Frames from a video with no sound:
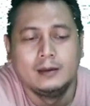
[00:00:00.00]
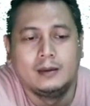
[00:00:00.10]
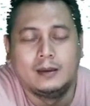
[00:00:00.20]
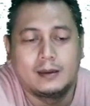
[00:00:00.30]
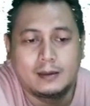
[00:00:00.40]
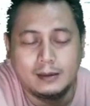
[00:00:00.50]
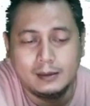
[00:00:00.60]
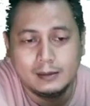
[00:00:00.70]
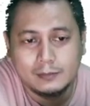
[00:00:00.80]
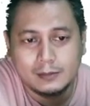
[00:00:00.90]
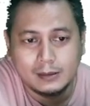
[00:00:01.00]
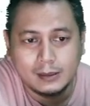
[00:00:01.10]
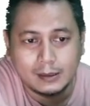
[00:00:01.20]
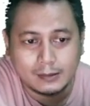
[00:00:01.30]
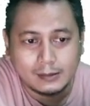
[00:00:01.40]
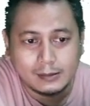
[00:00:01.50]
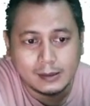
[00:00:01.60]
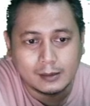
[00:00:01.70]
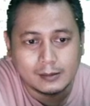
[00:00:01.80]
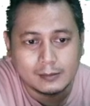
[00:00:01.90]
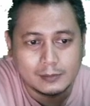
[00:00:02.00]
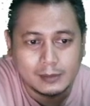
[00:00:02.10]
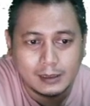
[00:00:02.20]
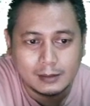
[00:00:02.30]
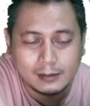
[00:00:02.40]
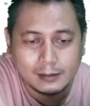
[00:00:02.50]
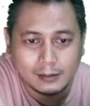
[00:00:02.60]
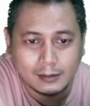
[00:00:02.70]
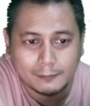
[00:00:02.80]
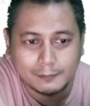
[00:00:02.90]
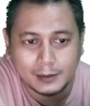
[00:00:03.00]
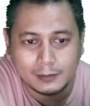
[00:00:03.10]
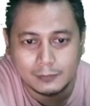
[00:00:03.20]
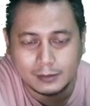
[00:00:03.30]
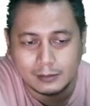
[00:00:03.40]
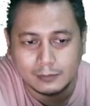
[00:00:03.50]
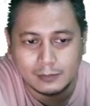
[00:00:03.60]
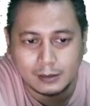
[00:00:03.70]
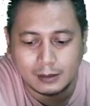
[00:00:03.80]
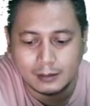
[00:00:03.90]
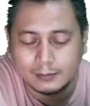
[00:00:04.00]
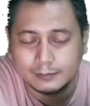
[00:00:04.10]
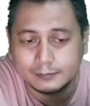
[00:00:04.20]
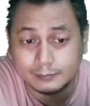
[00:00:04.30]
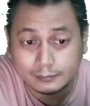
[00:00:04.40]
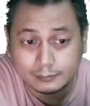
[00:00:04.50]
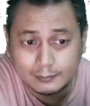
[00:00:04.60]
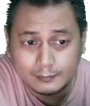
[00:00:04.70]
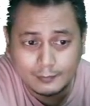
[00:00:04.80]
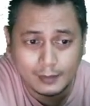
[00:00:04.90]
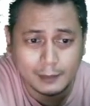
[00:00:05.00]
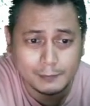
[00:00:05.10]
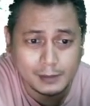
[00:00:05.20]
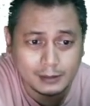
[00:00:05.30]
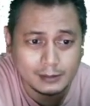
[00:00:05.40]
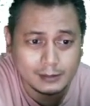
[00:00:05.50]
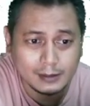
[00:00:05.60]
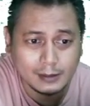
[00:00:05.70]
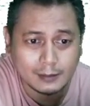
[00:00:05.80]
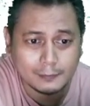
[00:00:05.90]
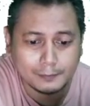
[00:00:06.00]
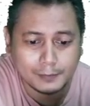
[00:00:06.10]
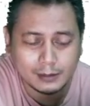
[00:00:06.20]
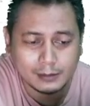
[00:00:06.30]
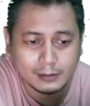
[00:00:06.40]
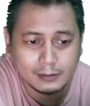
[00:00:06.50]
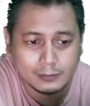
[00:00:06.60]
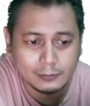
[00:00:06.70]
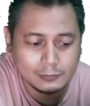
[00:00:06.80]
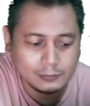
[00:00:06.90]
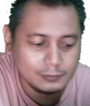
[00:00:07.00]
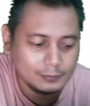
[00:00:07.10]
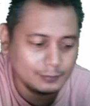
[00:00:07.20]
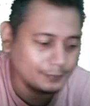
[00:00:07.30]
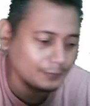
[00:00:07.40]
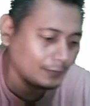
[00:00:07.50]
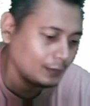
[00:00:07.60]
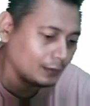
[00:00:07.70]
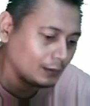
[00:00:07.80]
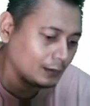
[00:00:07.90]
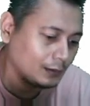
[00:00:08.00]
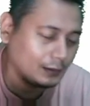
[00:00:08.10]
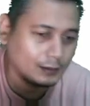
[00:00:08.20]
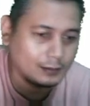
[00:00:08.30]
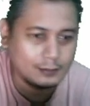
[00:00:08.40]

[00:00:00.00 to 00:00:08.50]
yang ready itu DDR3 gitu nggak ada DDR4 tuker-tuker emang ada DDR4 itu yang